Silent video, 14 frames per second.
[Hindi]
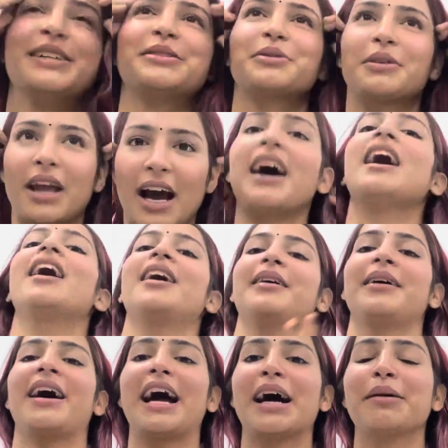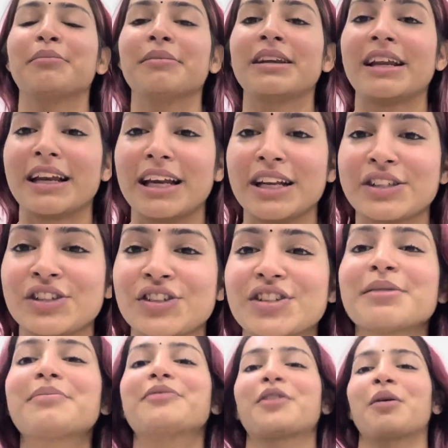सो या हाँ आई एम इन
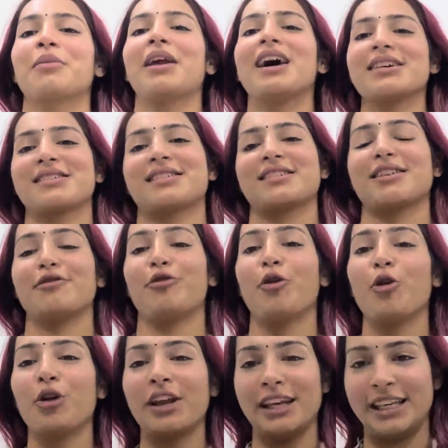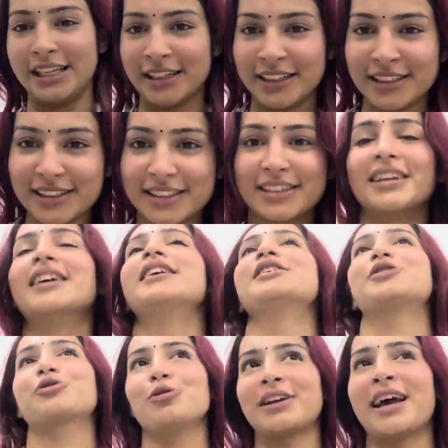रिलेशनशिप फ्रॉम लास्ट फोर ईयर्स
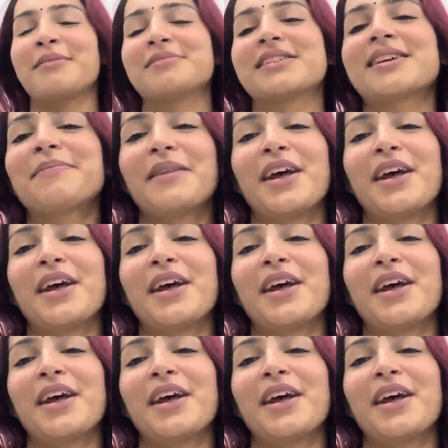स्कूल टाइम से